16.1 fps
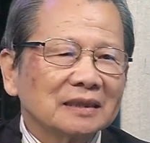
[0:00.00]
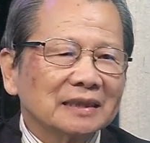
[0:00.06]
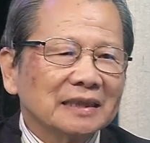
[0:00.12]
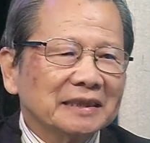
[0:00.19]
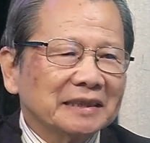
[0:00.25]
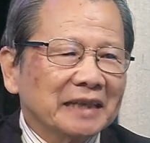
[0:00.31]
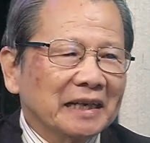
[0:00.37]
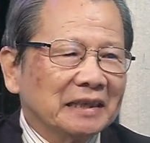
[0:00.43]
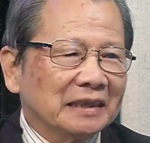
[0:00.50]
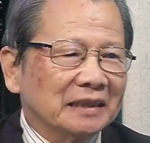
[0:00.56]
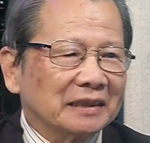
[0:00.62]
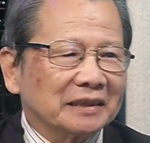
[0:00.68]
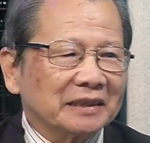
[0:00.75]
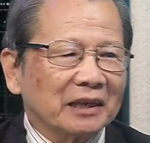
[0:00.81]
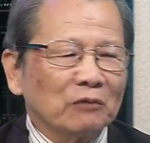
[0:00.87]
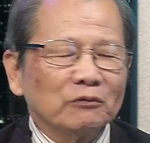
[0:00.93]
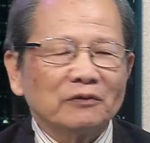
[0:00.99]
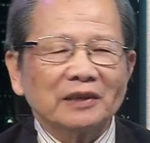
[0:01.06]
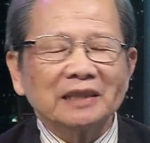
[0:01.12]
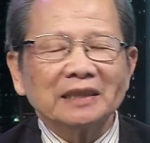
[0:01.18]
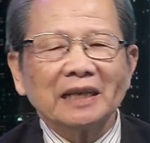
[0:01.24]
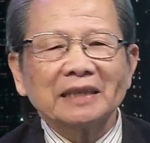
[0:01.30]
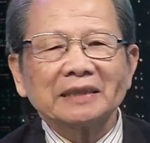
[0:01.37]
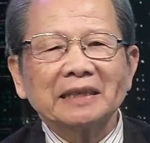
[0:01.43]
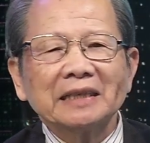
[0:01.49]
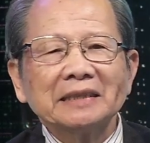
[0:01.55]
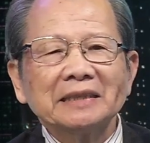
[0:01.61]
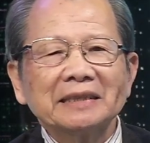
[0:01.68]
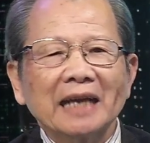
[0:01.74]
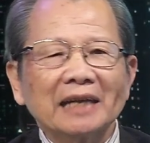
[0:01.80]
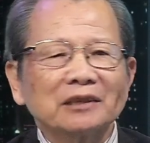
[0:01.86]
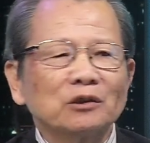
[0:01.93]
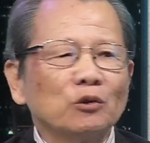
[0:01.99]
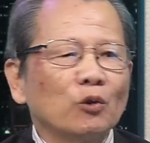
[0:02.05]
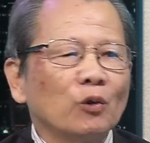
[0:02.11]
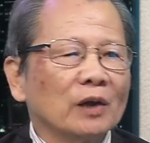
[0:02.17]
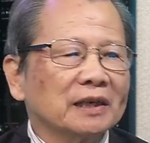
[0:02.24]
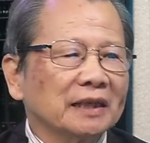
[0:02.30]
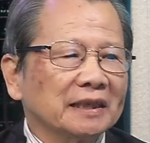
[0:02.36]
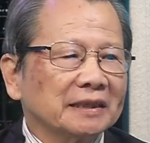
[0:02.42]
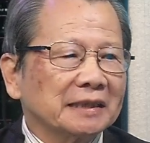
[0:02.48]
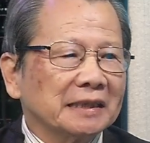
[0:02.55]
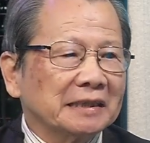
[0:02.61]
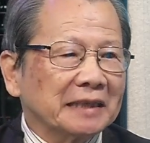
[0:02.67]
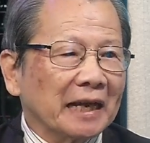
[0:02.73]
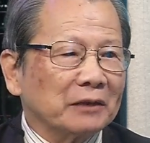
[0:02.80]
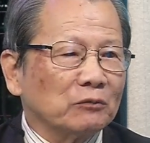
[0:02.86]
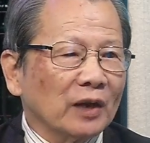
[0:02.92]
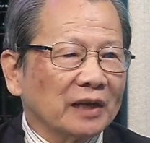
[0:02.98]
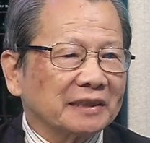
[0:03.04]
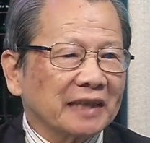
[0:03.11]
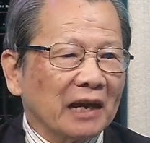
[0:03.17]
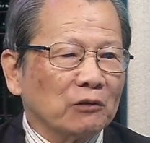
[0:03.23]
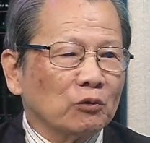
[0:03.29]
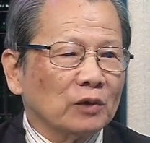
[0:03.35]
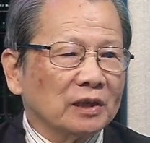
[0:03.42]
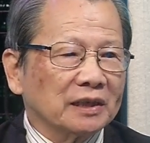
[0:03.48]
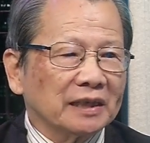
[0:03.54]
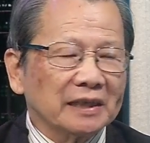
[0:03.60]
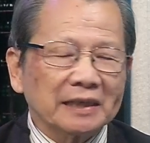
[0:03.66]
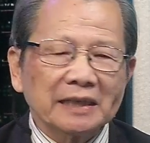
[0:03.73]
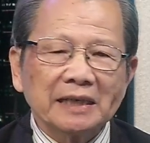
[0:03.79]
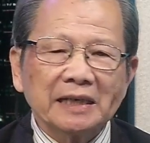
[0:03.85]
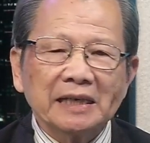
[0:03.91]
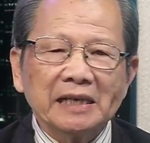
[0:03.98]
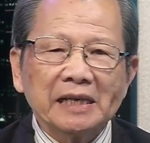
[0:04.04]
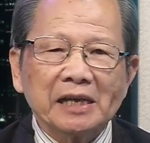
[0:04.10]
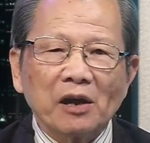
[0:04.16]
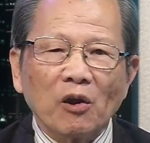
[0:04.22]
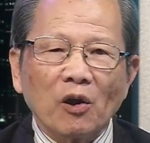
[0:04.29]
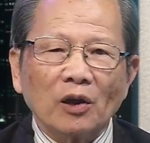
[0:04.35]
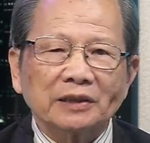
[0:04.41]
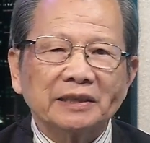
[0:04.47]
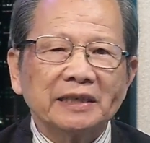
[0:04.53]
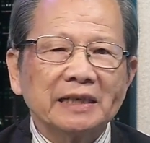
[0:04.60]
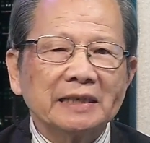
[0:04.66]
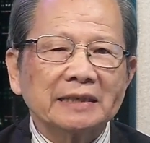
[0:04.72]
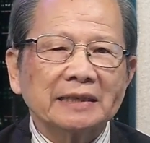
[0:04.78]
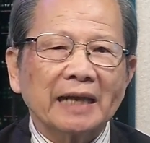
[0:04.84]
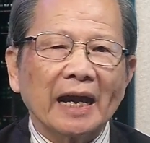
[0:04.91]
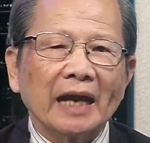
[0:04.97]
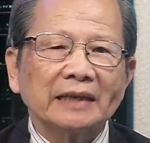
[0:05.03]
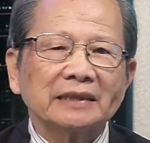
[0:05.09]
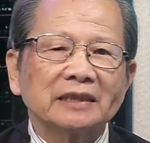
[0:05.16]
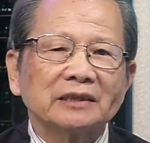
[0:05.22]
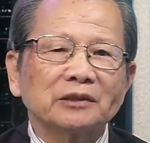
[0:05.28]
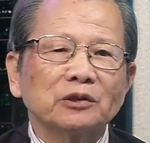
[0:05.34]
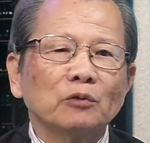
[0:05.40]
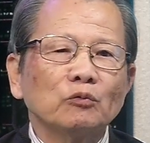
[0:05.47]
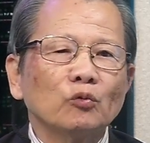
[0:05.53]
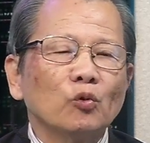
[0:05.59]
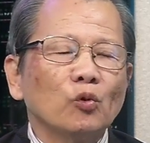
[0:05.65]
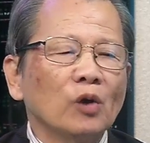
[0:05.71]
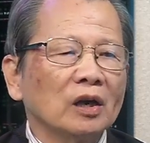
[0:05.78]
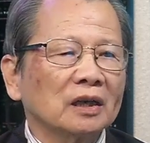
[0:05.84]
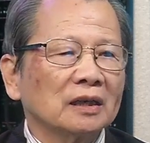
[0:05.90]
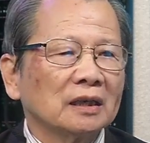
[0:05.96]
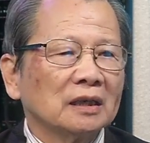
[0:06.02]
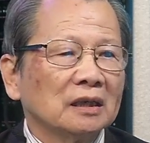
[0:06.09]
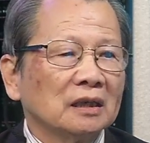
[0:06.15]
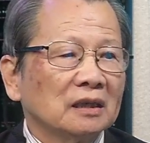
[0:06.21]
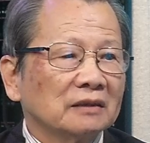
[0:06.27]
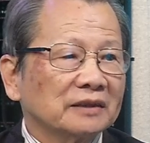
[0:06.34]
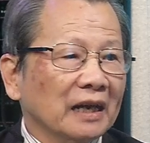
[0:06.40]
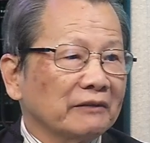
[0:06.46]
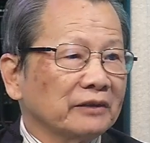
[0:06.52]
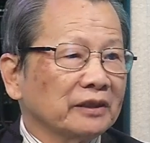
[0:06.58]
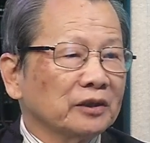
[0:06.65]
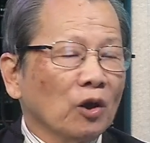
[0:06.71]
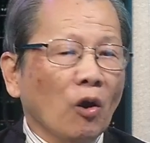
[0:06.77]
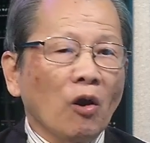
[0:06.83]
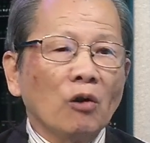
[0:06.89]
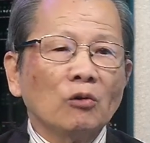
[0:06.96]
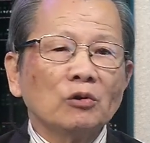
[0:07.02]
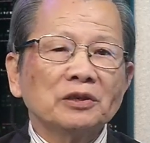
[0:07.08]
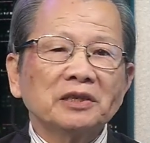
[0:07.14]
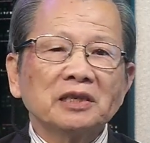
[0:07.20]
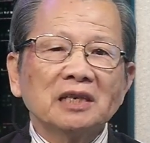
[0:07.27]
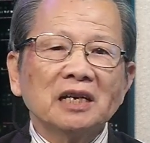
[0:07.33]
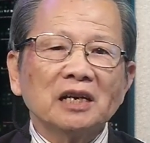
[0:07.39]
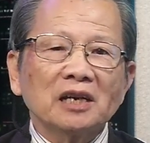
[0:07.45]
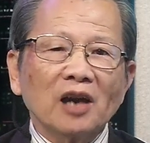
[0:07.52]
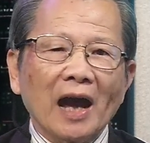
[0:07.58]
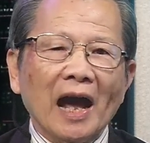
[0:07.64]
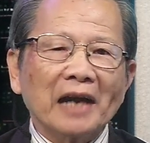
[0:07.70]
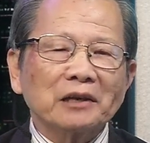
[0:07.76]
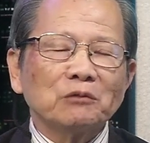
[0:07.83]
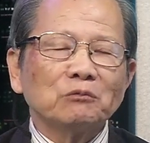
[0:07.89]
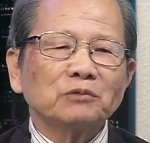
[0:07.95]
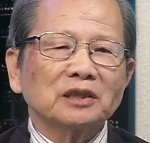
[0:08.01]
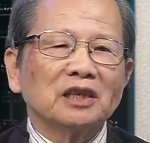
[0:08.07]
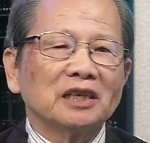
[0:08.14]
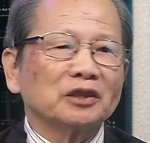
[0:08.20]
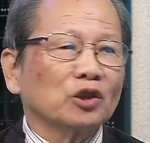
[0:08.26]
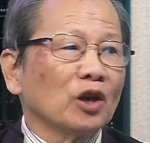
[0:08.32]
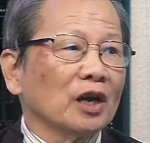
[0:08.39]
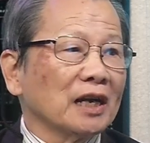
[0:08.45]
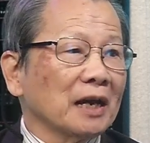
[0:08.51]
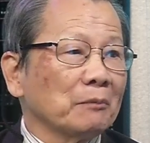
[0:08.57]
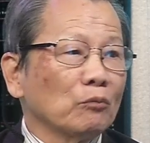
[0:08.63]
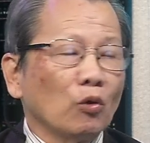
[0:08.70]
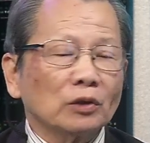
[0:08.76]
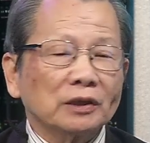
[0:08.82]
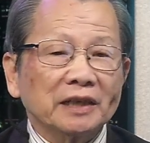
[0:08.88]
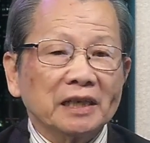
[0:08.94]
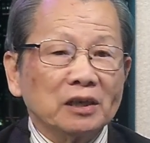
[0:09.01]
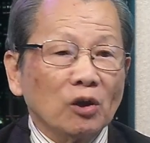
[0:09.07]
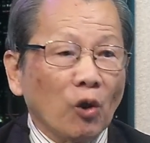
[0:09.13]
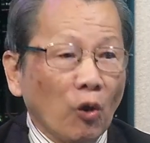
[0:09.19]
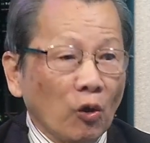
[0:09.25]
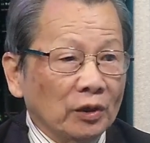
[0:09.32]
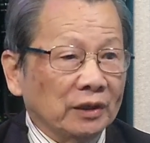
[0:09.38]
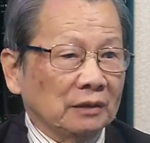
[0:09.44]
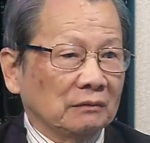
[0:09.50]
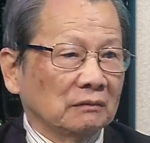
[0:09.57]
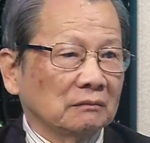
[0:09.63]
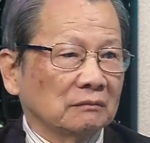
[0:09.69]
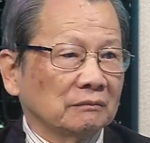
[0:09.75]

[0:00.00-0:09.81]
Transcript: cái chính là trong vấn đề chính sách của Hoa Kỳ chính sách ngoại giao của Hoa Kỳ khi họ chia rẽ được Trung Quốc tại vì đó hồi xưa đó ai cũng tưởng nó là một cái khối